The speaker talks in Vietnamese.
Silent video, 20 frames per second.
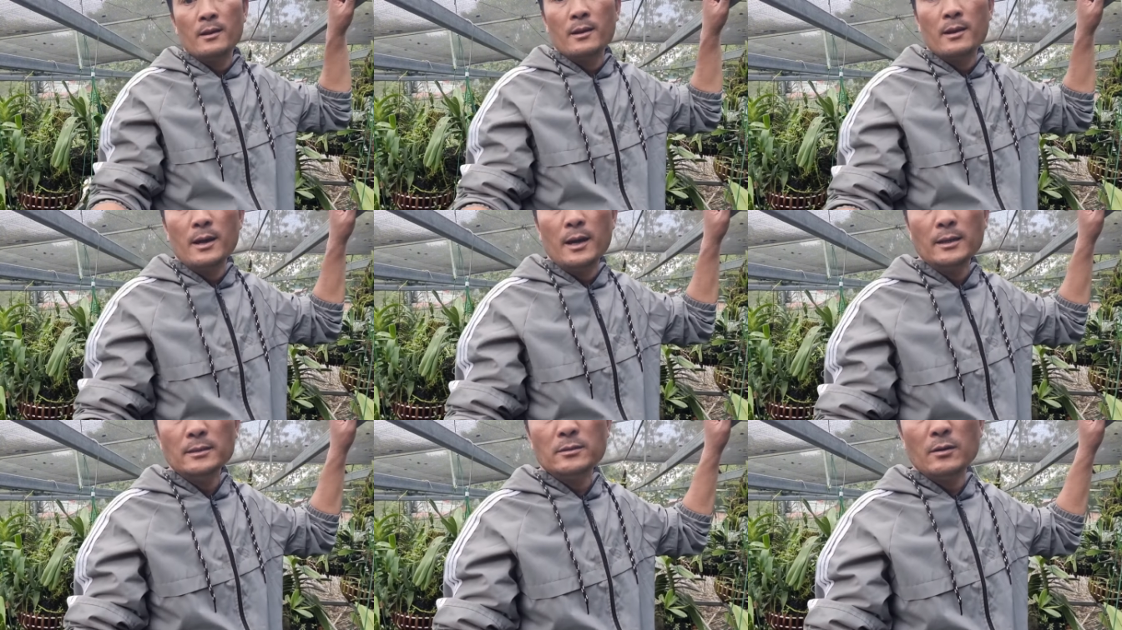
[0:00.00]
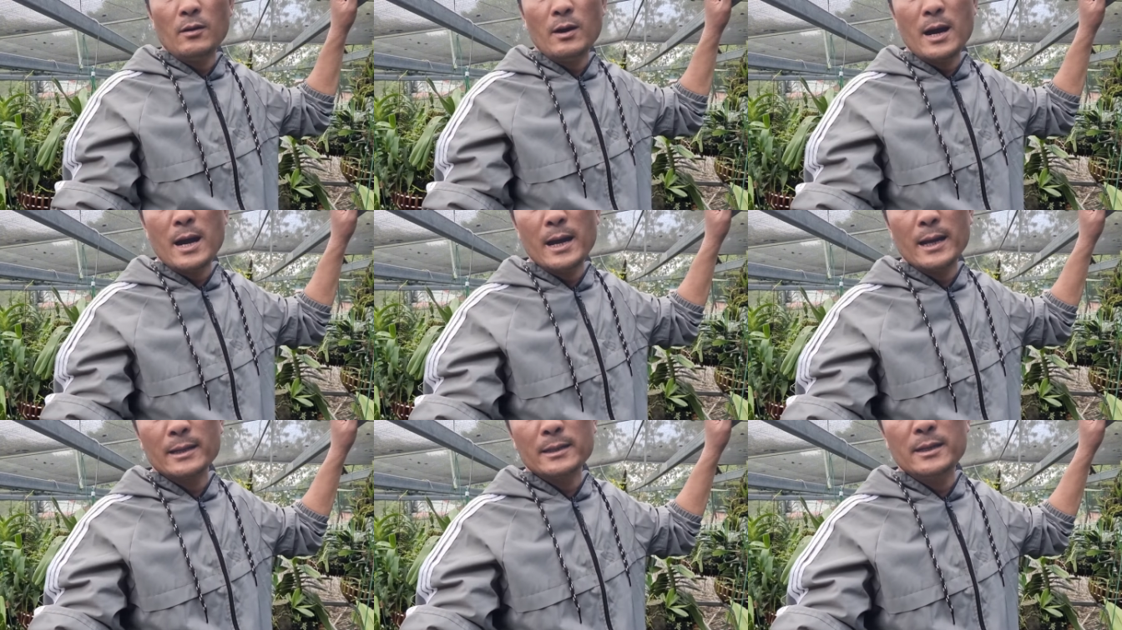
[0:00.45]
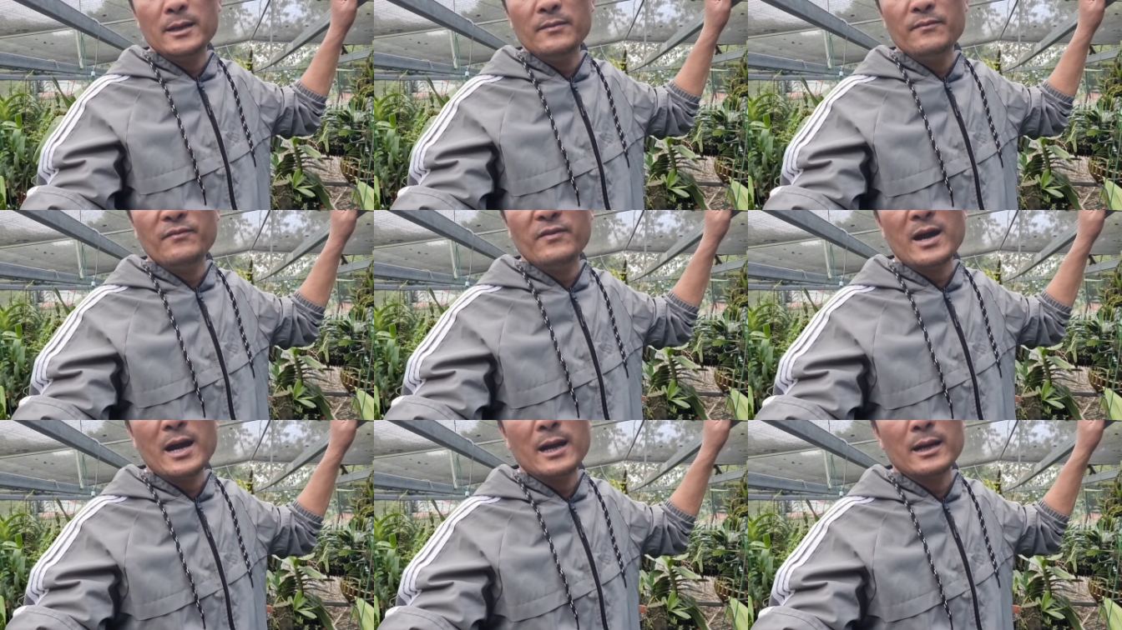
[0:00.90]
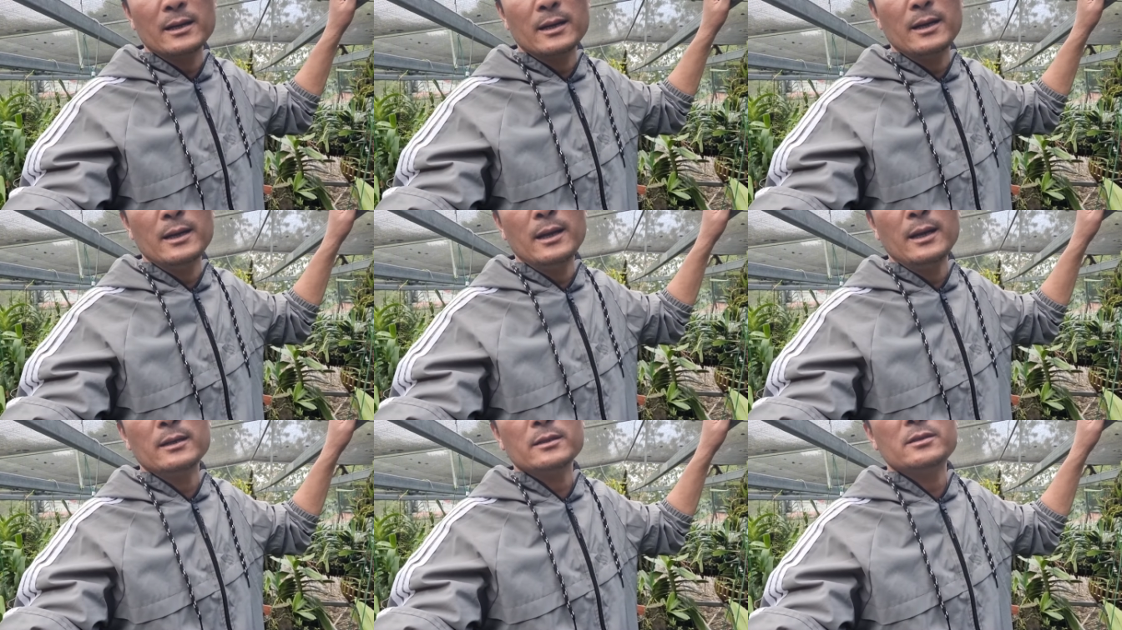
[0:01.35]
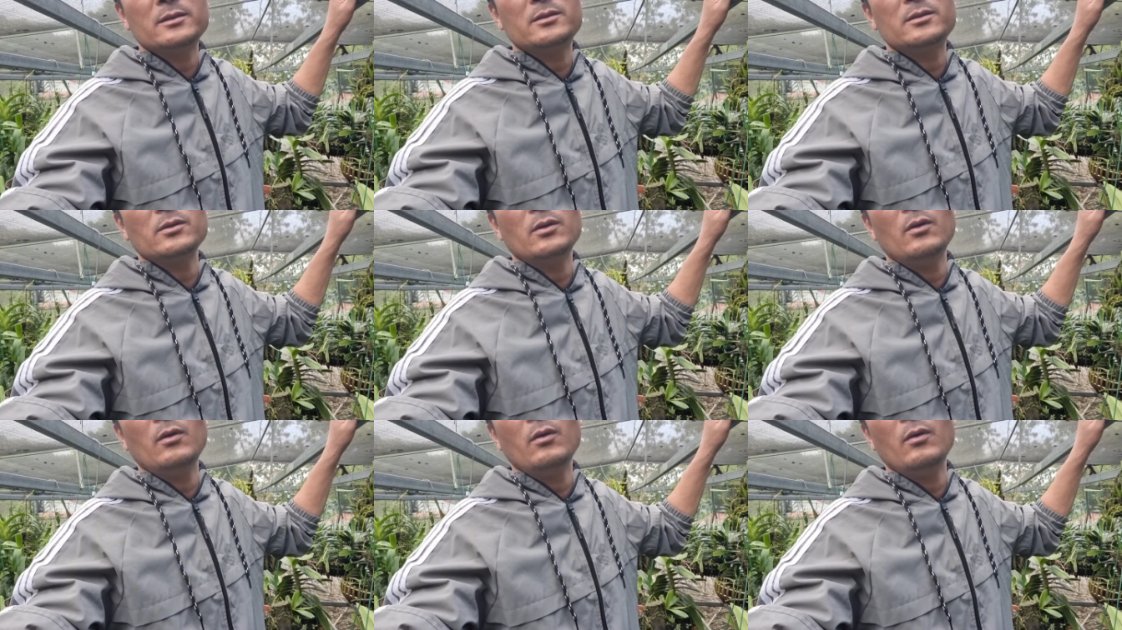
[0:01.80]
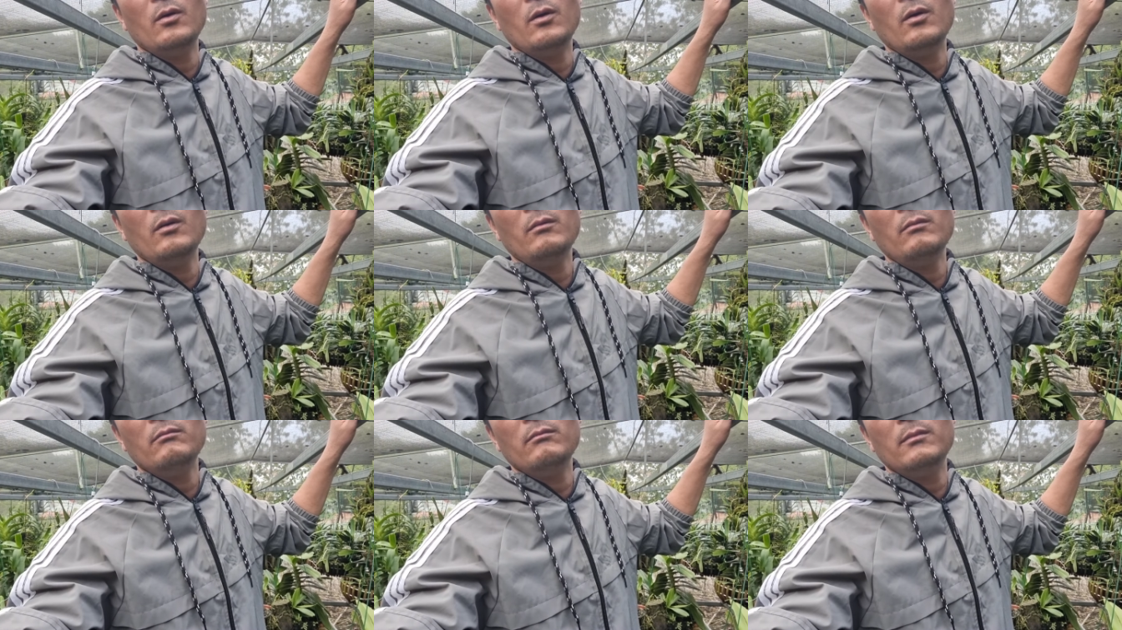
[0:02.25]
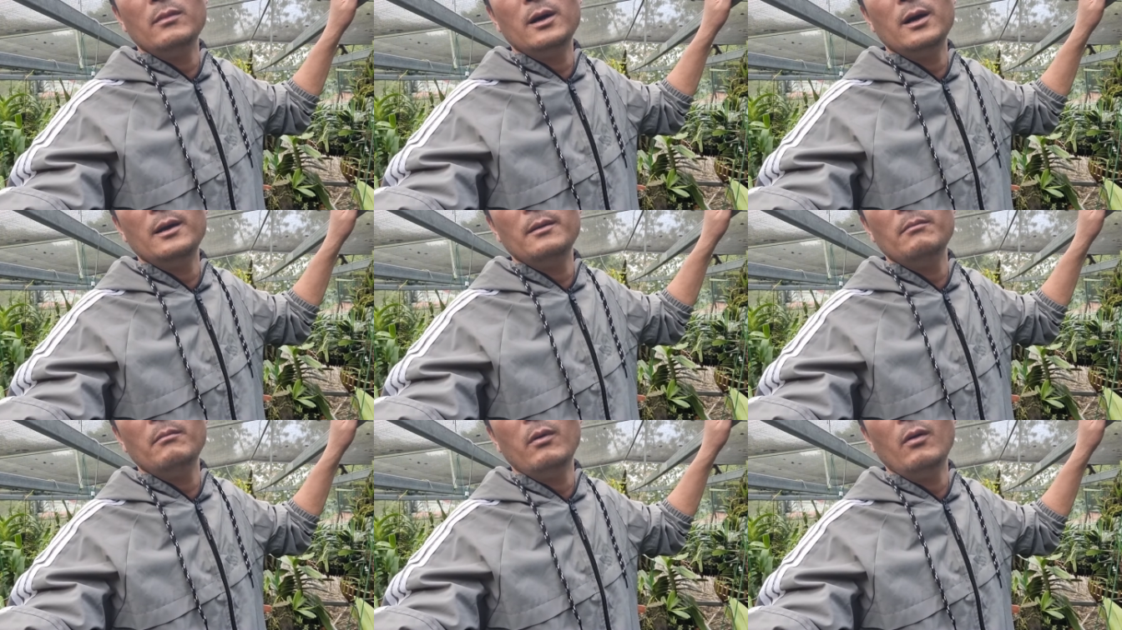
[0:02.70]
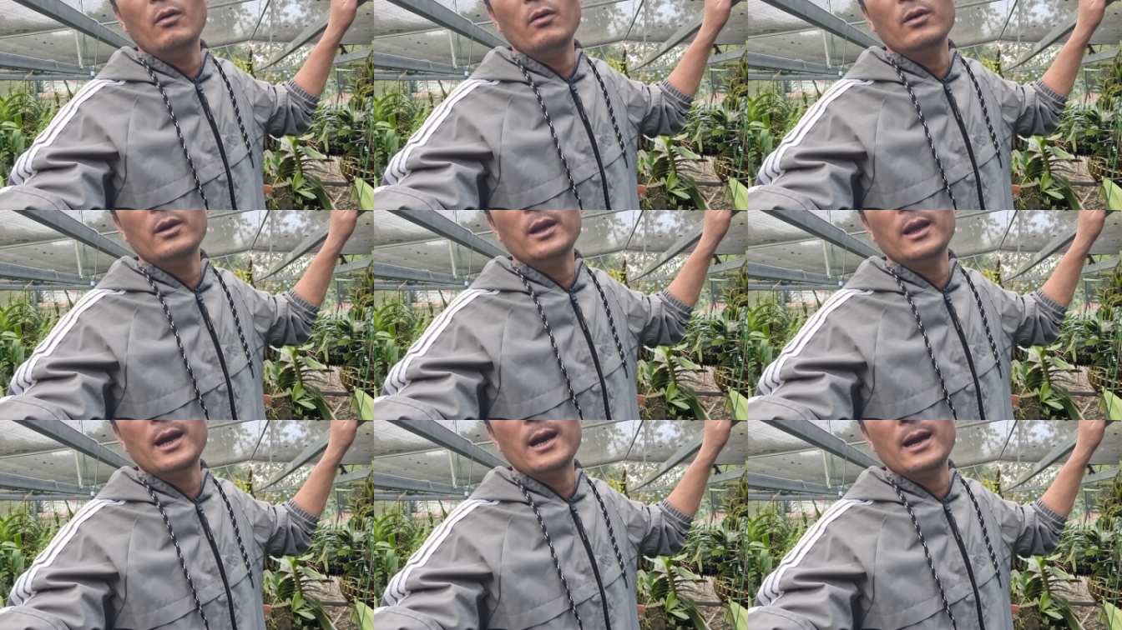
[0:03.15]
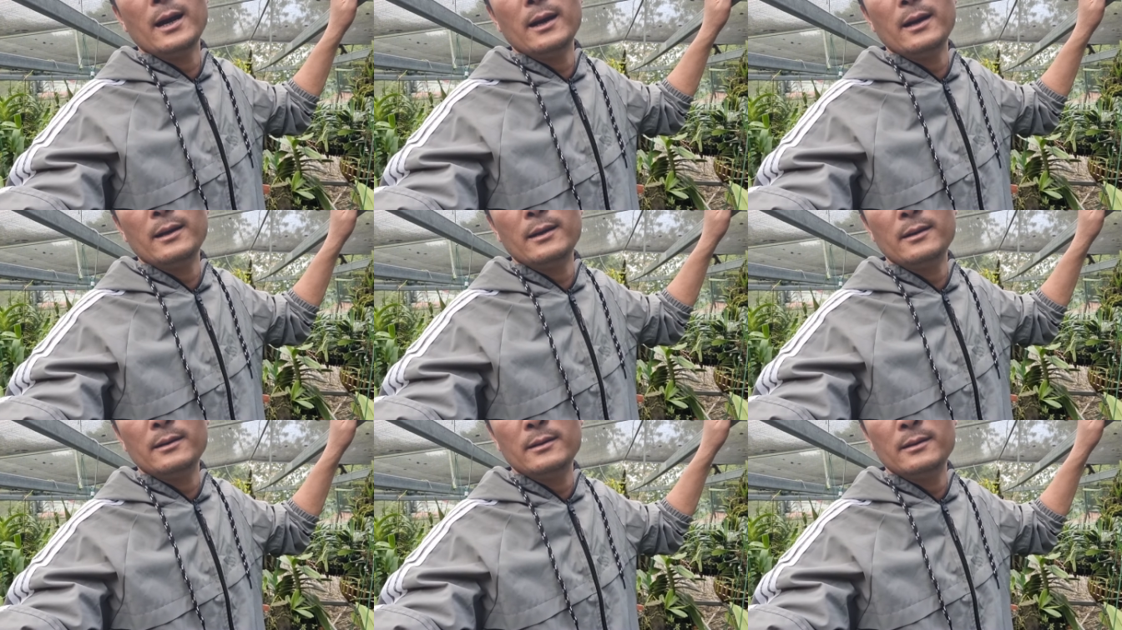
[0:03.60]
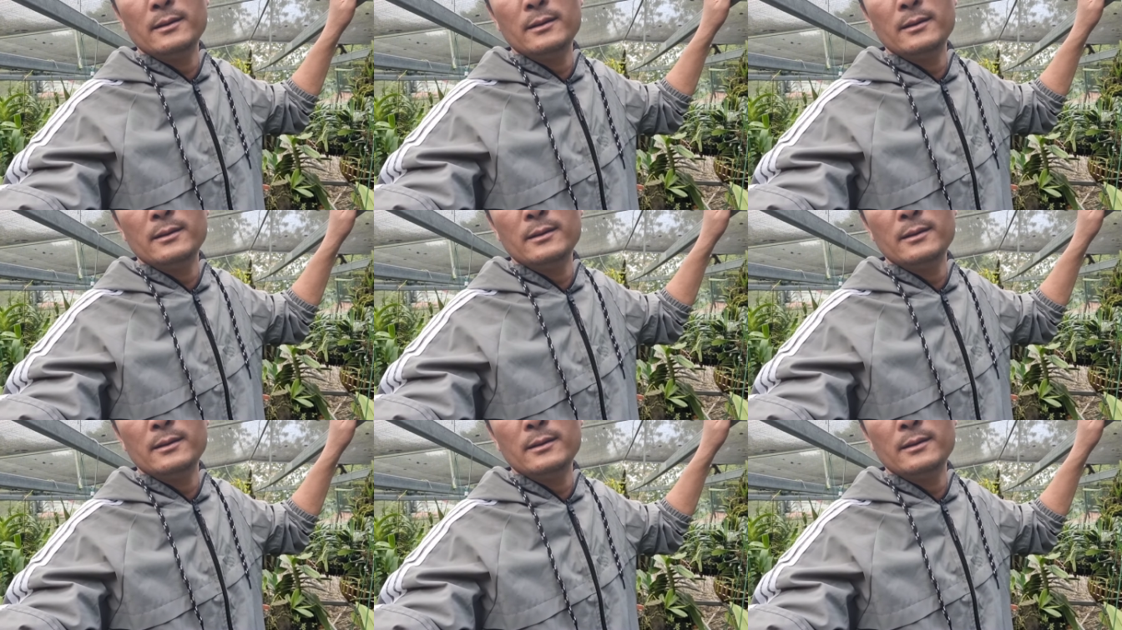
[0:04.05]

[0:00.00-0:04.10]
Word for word: đấy giò hai kim vàng đấy là số 14 nhá